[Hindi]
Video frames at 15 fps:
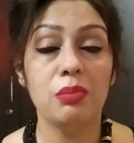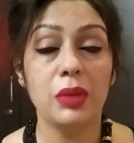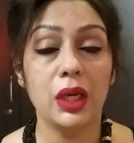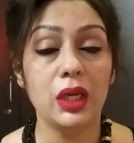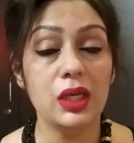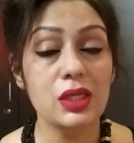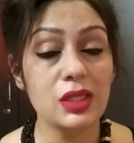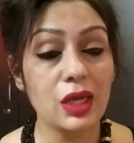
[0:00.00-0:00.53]

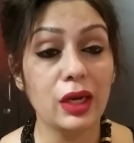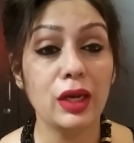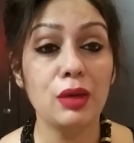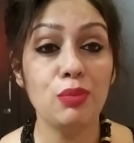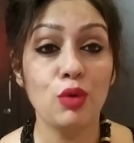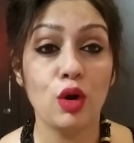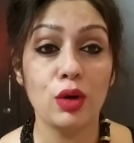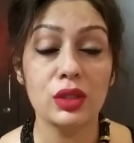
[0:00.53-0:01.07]
मैंने ये सारे
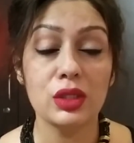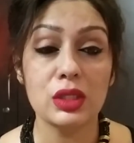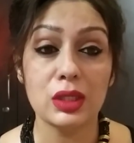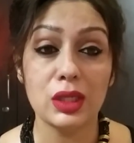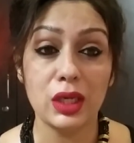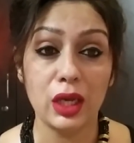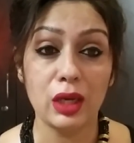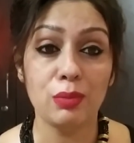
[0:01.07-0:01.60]
प्रोडक्ट्स
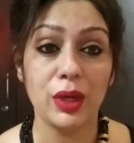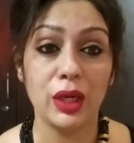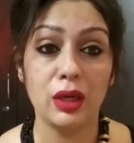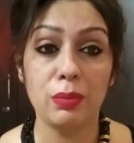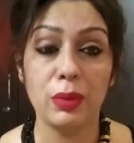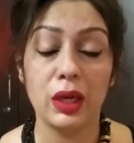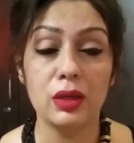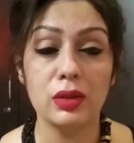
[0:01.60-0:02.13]
एक
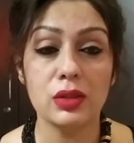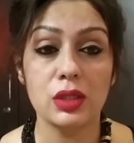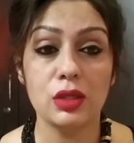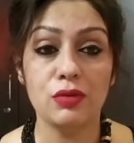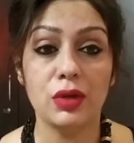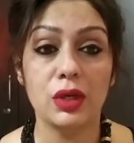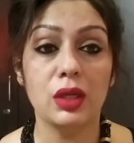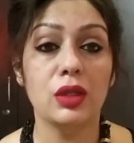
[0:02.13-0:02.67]
महीने पहले
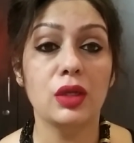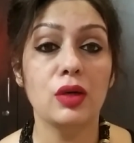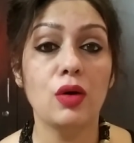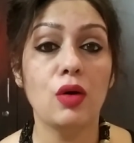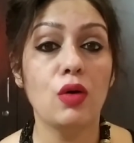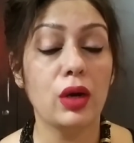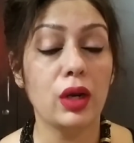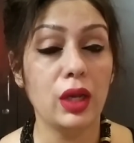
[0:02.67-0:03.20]
रिसीव किए थे
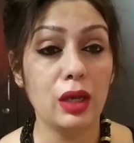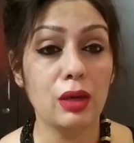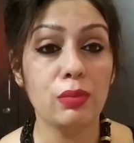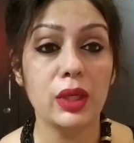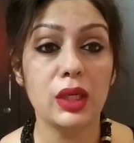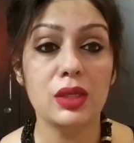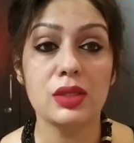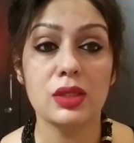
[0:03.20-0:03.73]
और एक
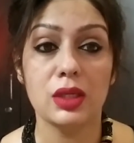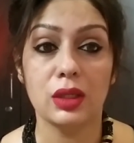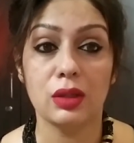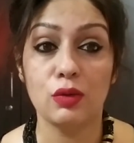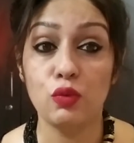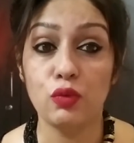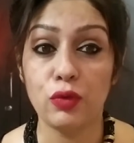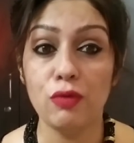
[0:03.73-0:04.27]
महीने से
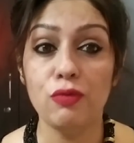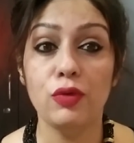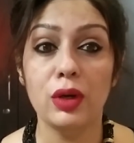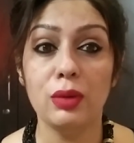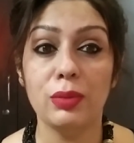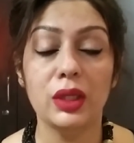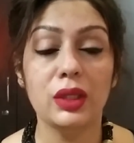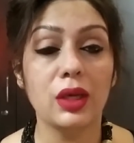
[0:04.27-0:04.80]
फ्रॉम
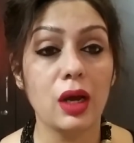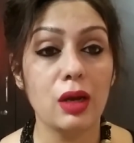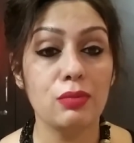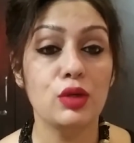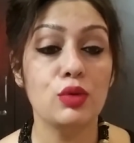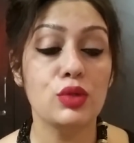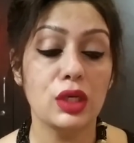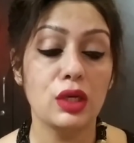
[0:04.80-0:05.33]
वन मंथ आई
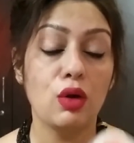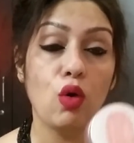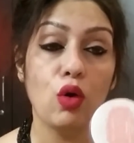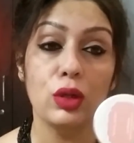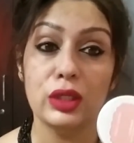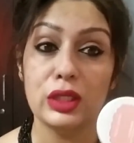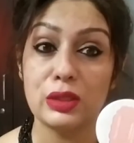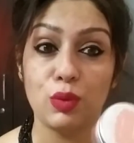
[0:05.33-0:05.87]
एम यूजिंग
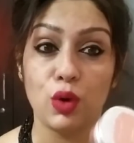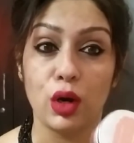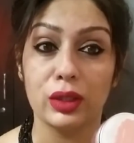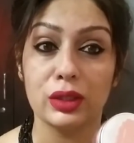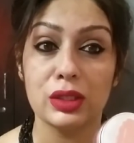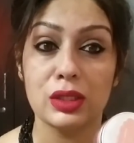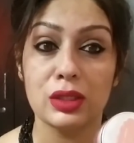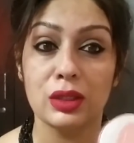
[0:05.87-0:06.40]
ऑल दीज
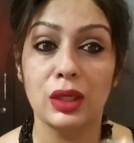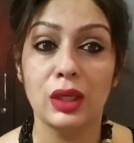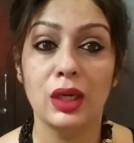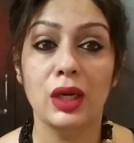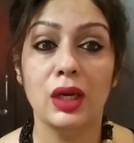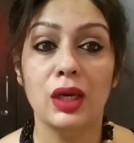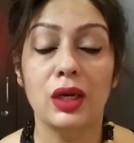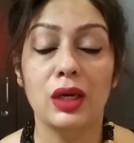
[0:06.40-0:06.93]
प्रोडक्ट्स
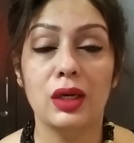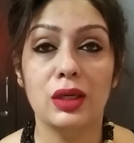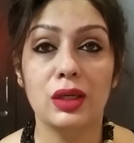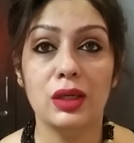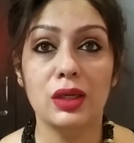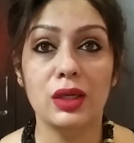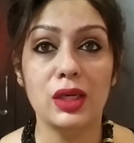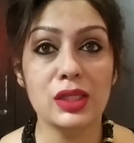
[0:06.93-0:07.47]

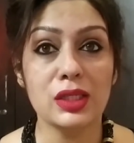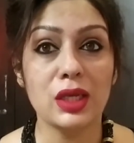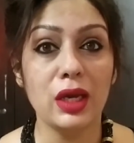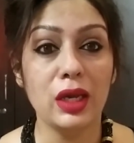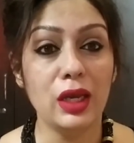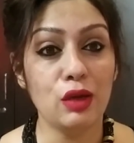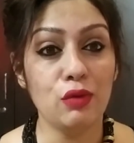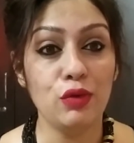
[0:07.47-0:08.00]
इसका
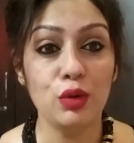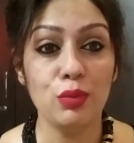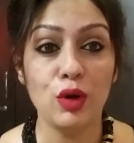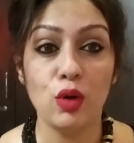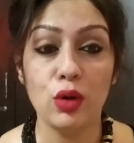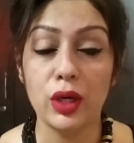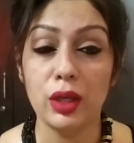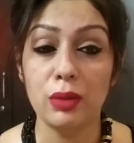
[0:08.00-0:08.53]
एक वीडियो मैं
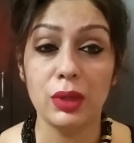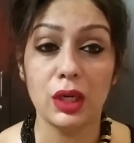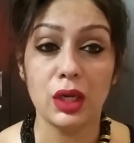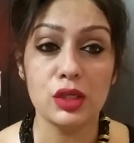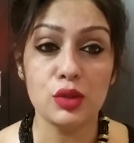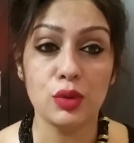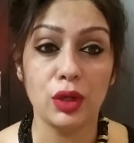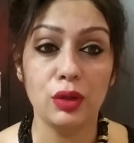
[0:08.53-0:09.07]
ऑलरेडी
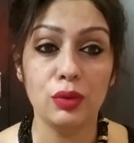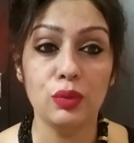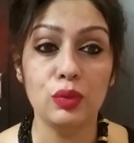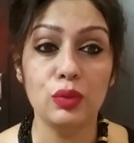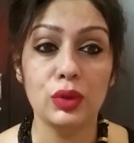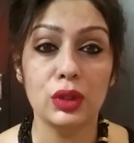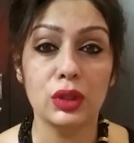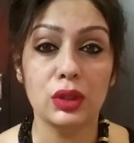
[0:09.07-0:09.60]
बना चुकी हूँ